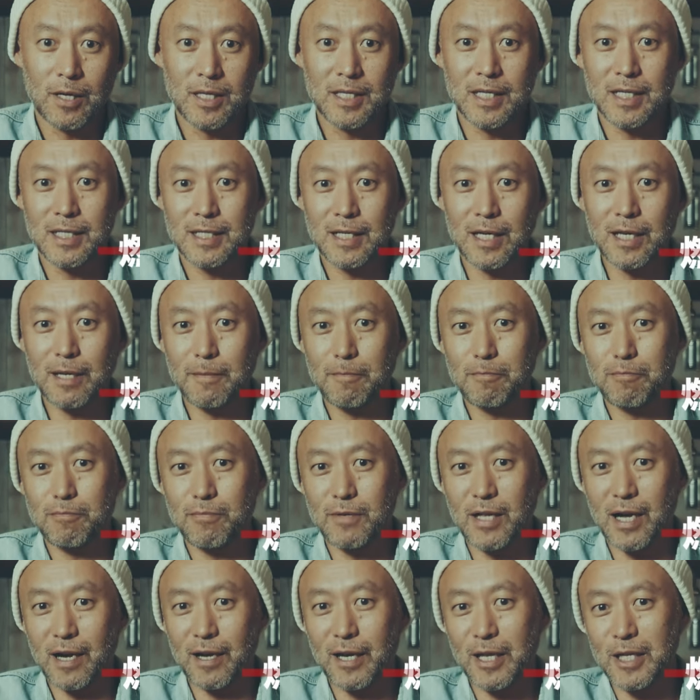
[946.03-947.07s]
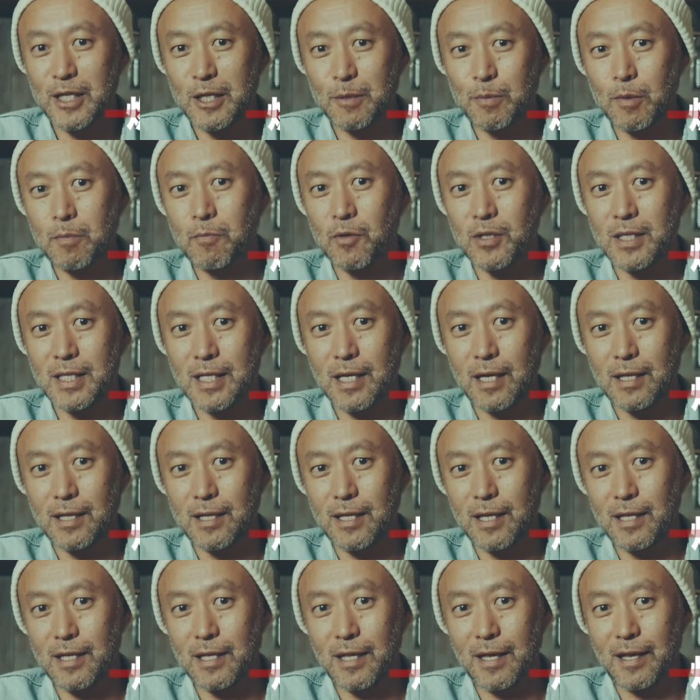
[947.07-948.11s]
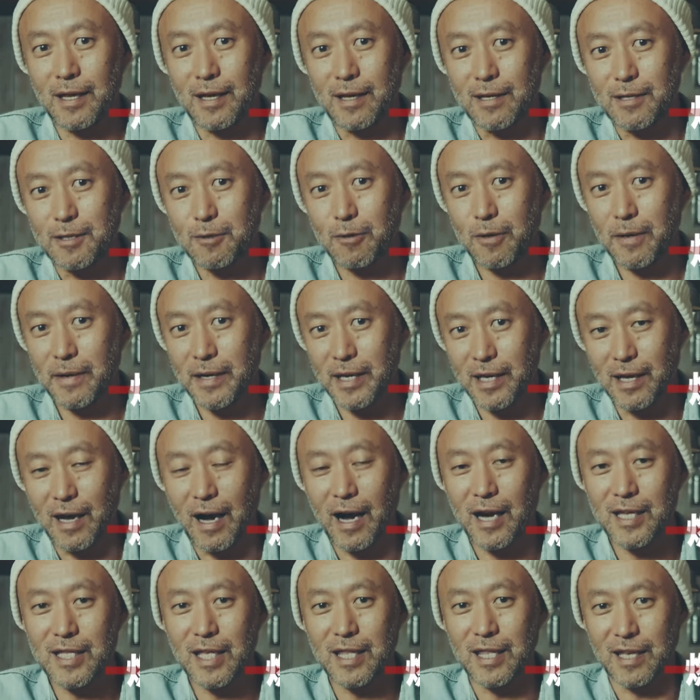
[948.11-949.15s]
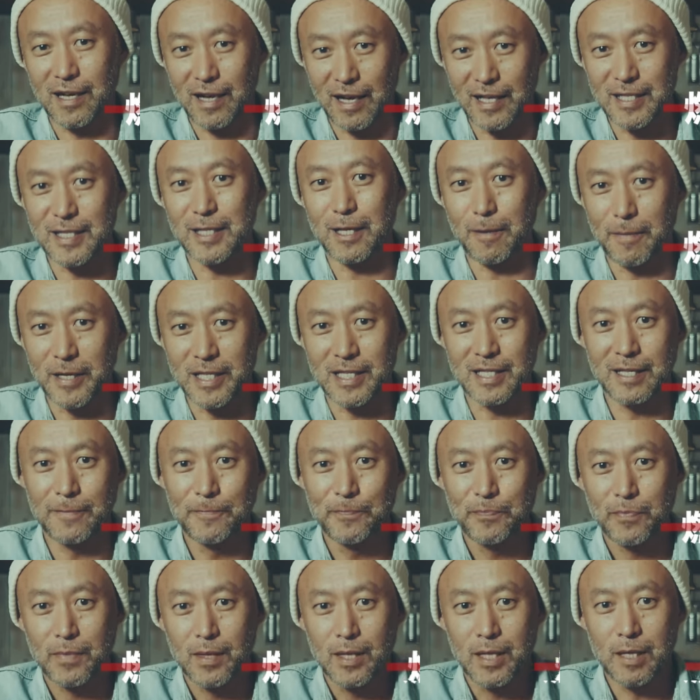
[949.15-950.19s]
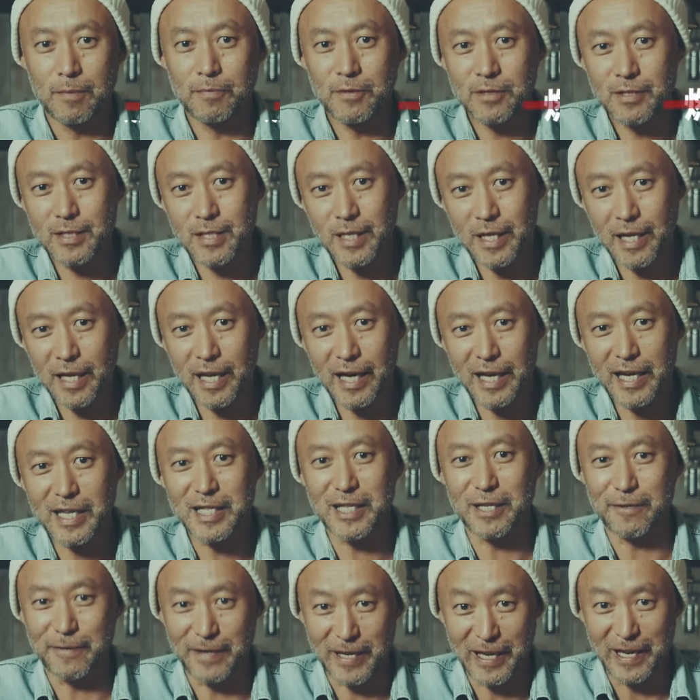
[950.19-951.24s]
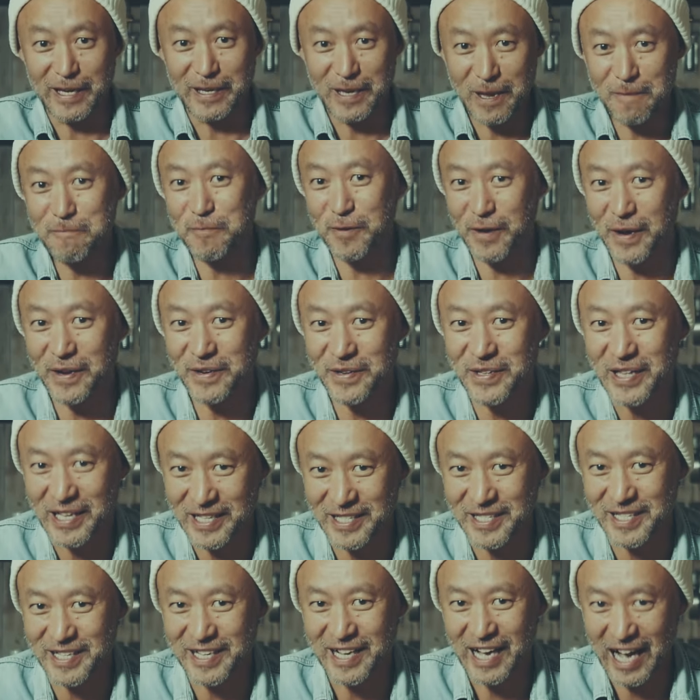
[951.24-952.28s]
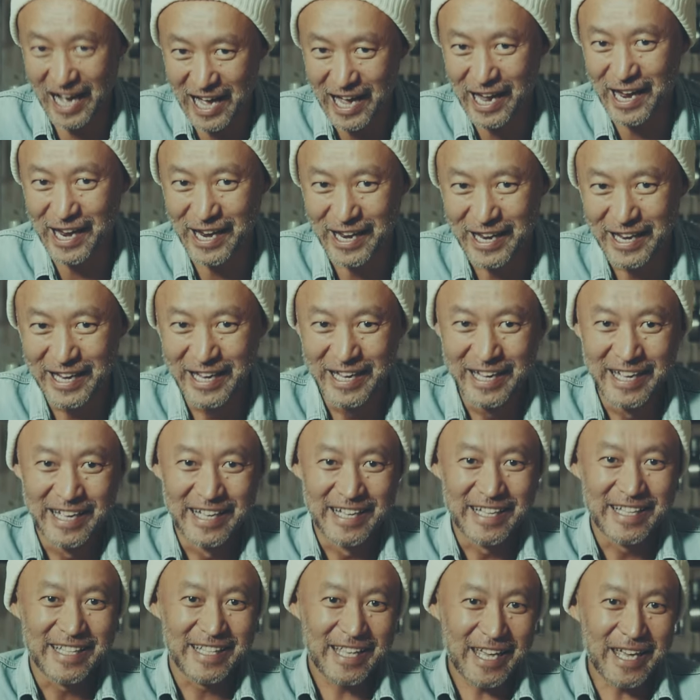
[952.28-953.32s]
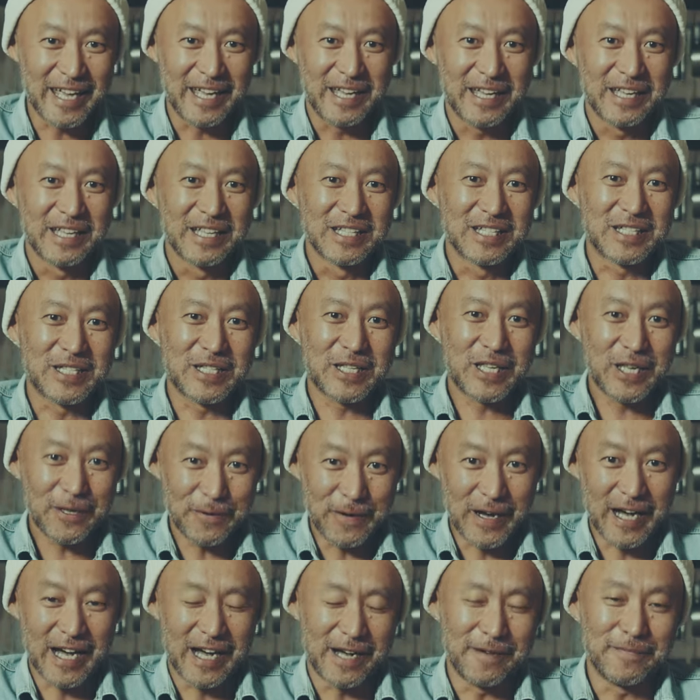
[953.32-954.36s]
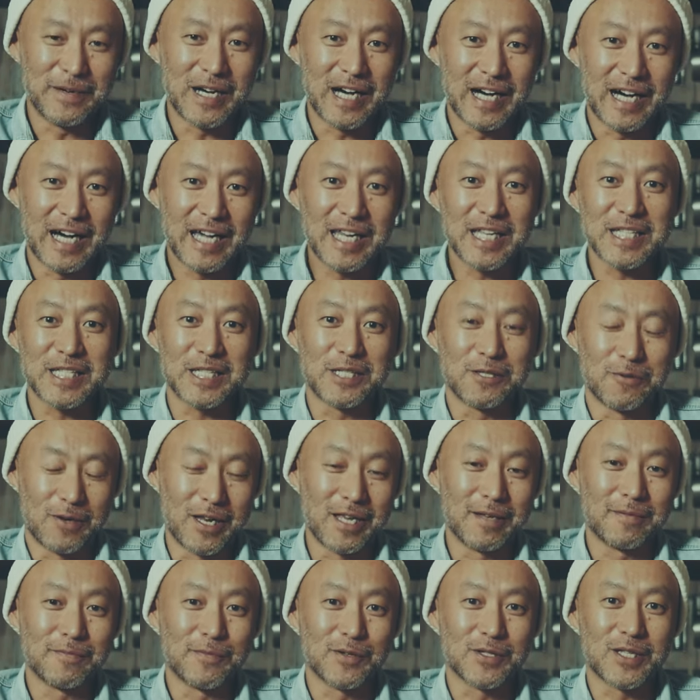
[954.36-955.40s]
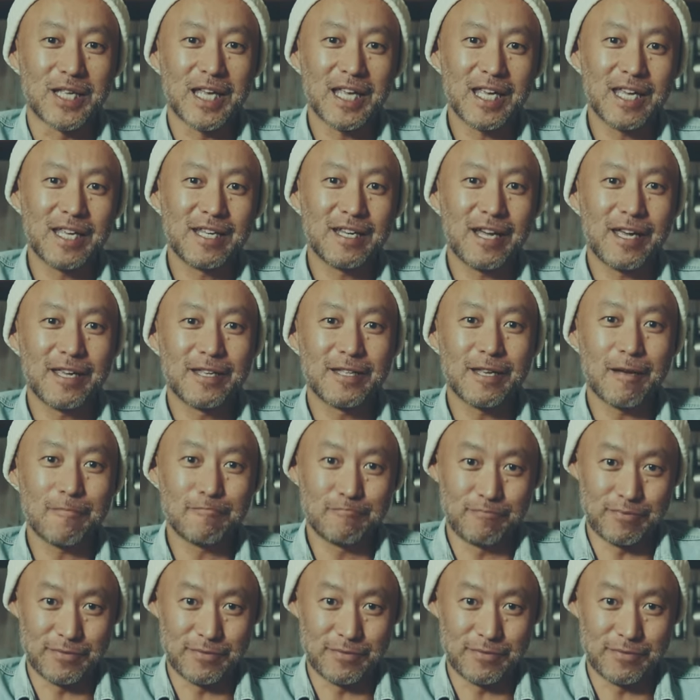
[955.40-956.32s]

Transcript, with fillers: れ実際に長年自分も使っていて、それはね肌で感じてます。でぶっちゃけアラジンはね燃費悪いです。はい。で次は、アラジンのねもう製品ラインナッ